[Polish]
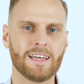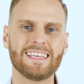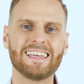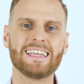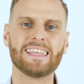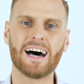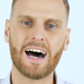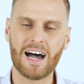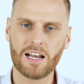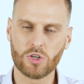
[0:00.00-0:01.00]
I
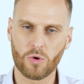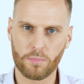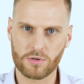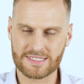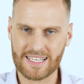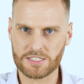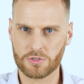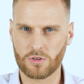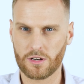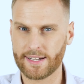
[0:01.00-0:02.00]
idealną
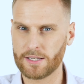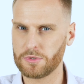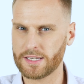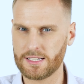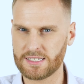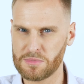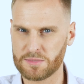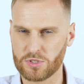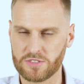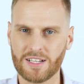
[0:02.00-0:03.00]
postacią kolagenu, jaki chcemy
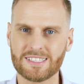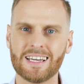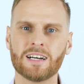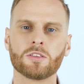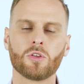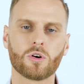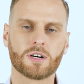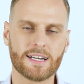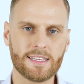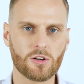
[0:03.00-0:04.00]
spożywać, to
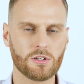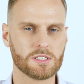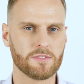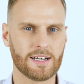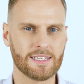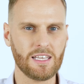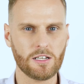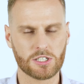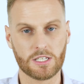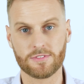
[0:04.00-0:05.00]

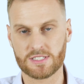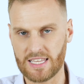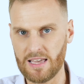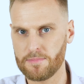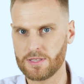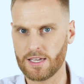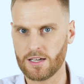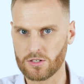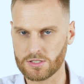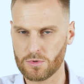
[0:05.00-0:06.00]
hydrolizowany, czyli wstępnie
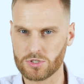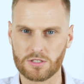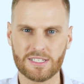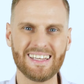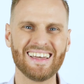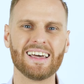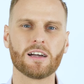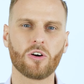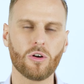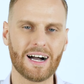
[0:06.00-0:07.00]
rozłożony,
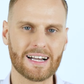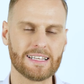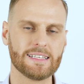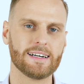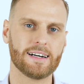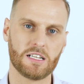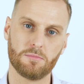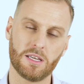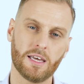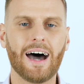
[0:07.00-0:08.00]
kolagen
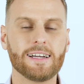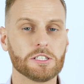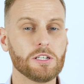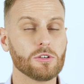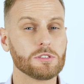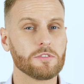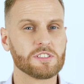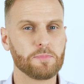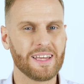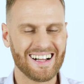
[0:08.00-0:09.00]
rybi. A jeżeli chodzi o
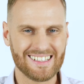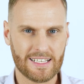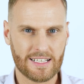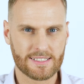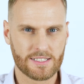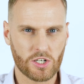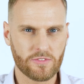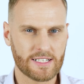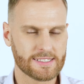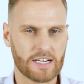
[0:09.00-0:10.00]
wspieranie
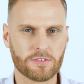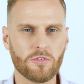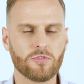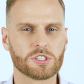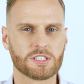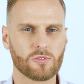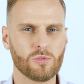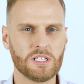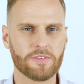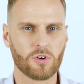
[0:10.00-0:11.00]
zdrowia stawów,
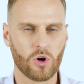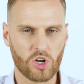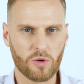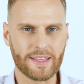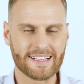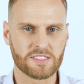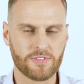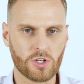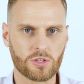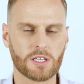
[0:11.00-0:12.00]
szczególnie w chorobie
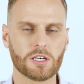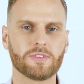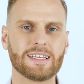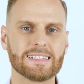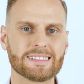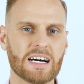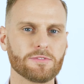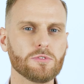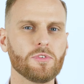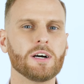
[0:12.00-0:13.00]
zwyrodnieniowej
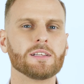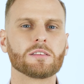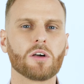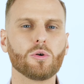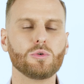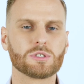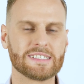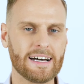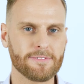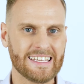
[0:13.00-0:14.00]
stawów, to już
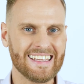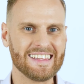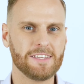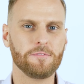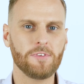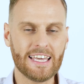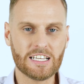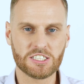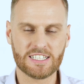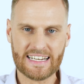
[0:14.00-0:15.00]
dawki
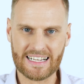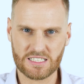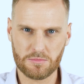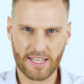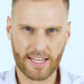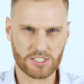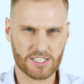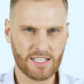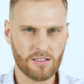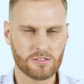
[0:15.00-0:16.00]
200 razy
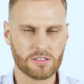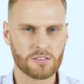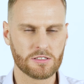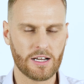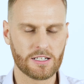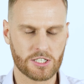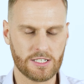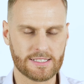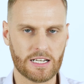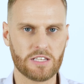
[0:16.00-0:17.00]
mniejsze,
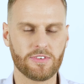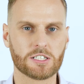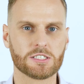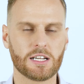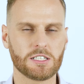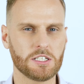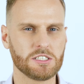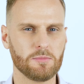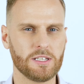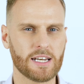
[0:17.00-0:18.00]
czyli zaledwie
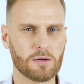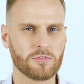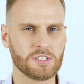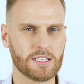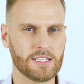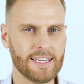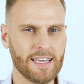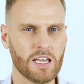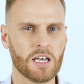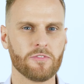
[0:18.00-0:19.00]
40 mg
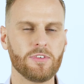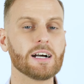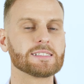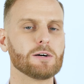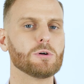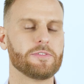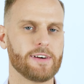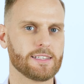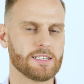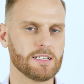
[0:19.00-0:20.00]
dziennie, wykazało
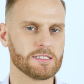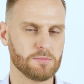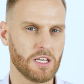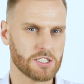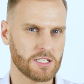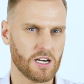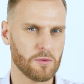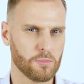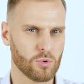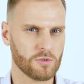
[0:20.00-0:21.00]
efekty
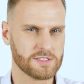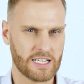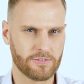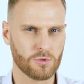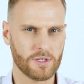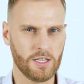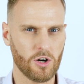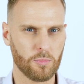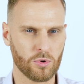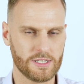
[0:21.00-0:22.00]
zmniejszania bólu stawu i
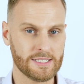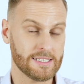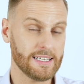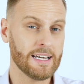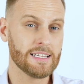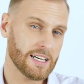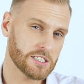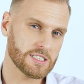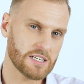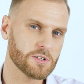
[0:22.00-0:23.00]
opuchlizny,
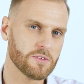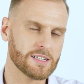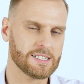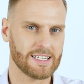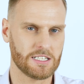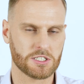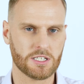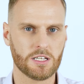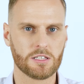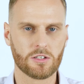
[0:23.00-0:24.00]
także dawkowanie
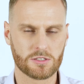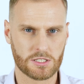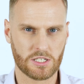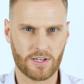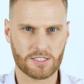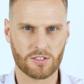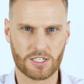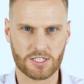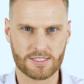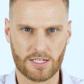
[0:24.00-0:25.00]
należy dostosować do
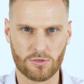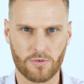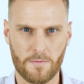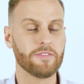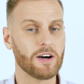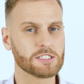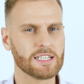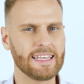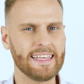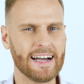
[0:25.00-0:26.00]
naszych celów.
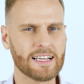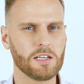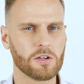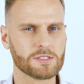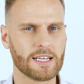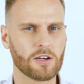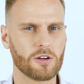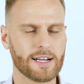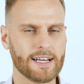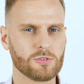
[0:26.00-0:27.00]
Nieważne jaki rodzaj
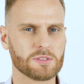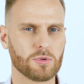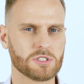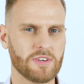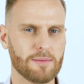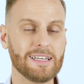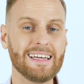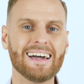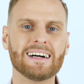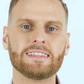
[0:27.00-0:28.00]
kolagenu spożywamy,
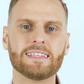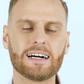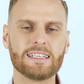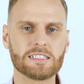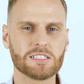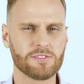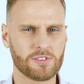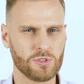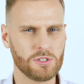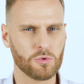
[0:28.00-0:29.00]
należy
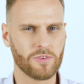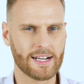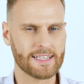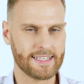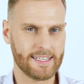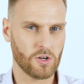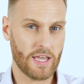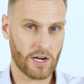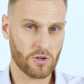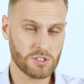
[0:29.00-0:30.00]
zwrócić uwagę na jego
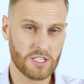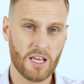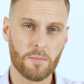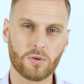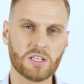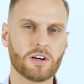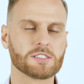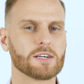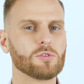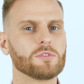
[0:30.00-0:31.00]
jakość,
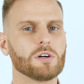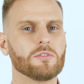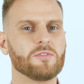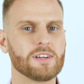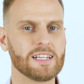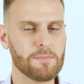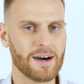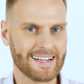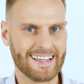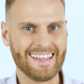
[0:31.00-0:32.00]
ponieważ zarówno w
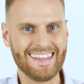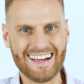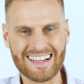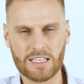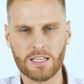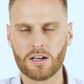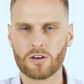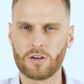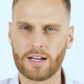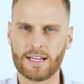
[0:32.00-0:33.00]
rybach, jak i
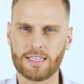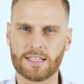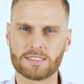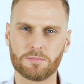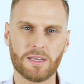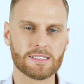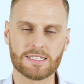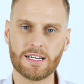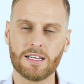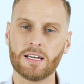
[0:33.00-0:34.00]
kolagenie z
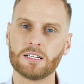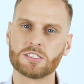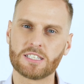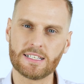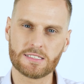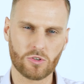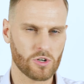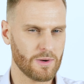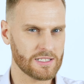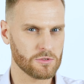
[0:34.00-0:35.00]
mięsa często
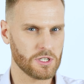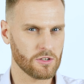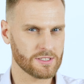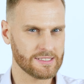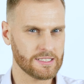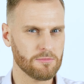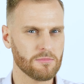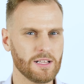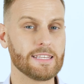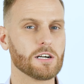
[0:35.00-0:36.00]
gromadzą się toksyny,
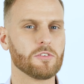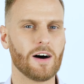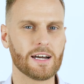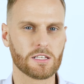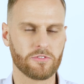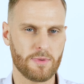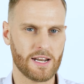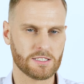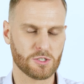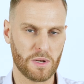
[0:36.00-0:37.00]
dlatego warto
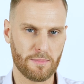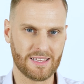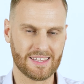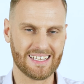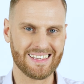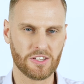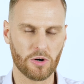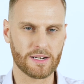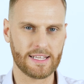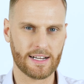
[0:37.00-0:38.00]
wybierać suplementy
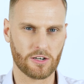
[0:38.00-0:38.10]
dobrej